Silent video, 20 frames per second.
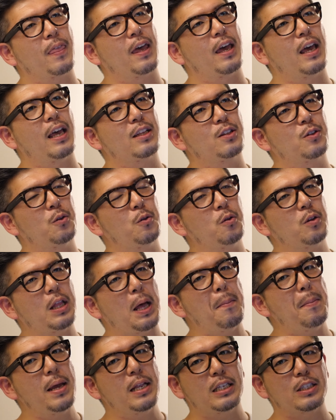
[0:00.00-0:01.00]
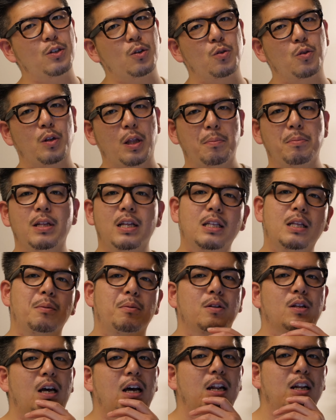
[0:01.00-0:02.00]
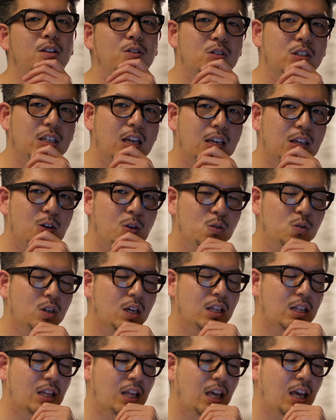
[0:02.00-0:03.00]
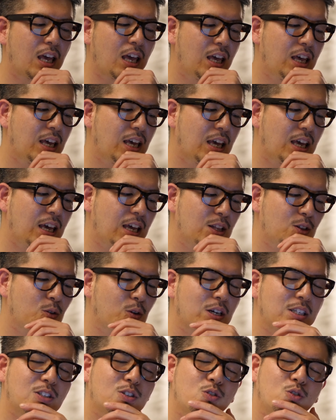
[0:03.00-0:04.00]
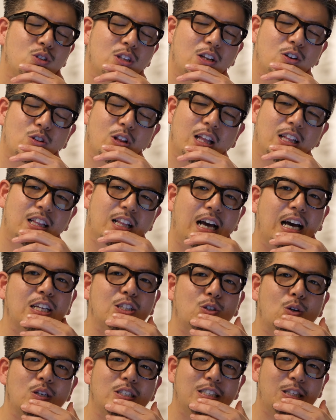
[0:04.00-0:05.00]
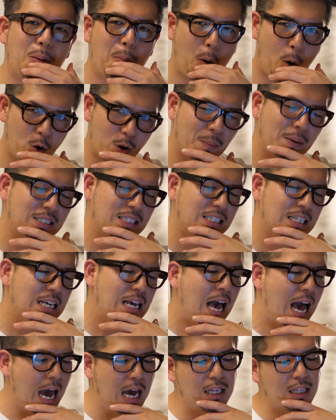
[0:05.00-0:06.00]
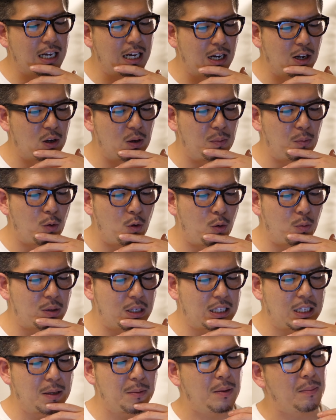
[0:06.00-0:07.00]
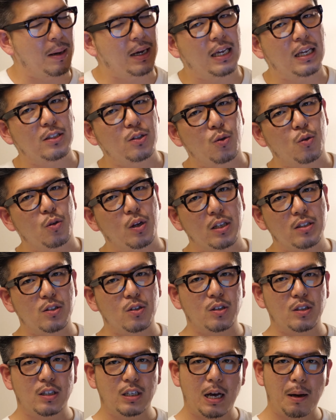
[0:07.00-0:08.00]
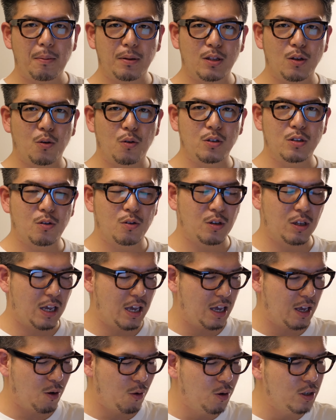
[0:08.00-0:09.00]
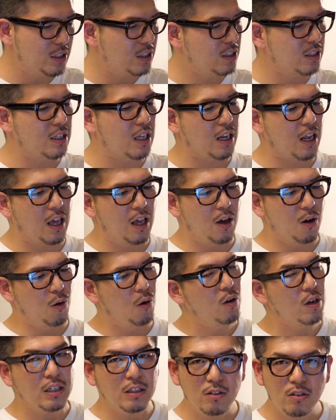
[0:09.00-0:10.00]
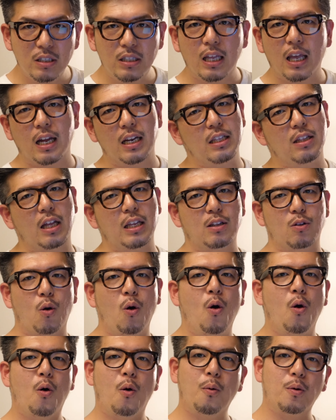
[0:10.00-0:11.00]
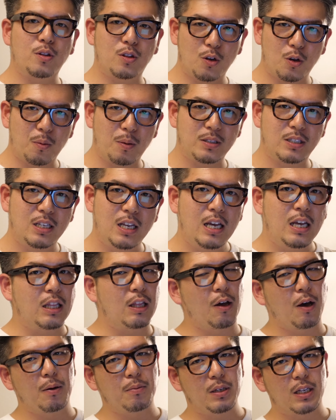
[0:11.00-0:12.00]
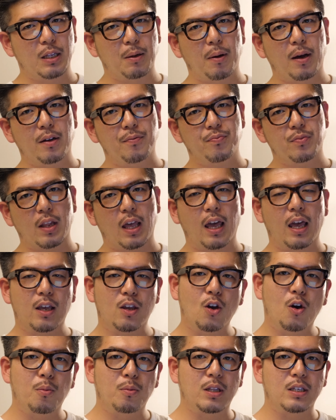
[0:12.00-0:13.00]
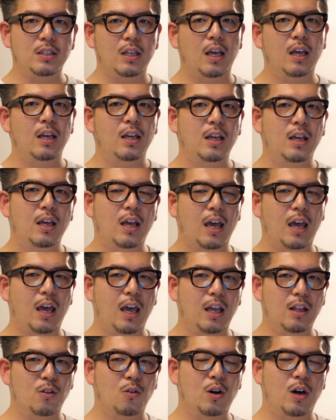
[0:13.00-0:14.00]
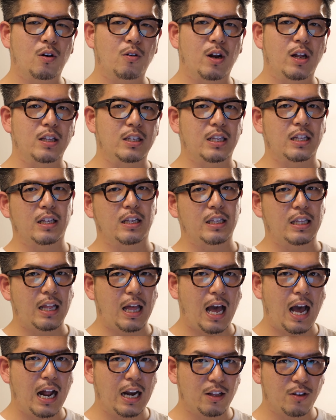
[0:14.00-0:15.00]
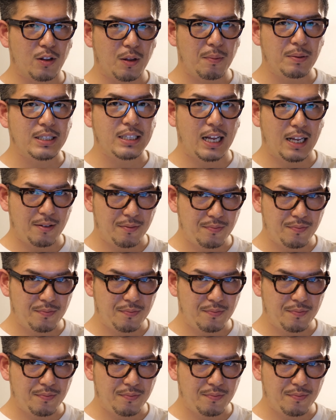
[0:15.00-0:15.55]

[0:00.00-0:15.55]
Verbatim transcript: えー、そのためにちょっとね皆様のからの刺激を受けて、えー、動画作ってるなって感じはしております。はい、だからもう皆さんにも負けず劣らず頑張って追い、えー、追いついてね追い抜いてやりたいと思っております。では皆様、えー、今日もですね、えー、動画をご覧いただきありがとうございました。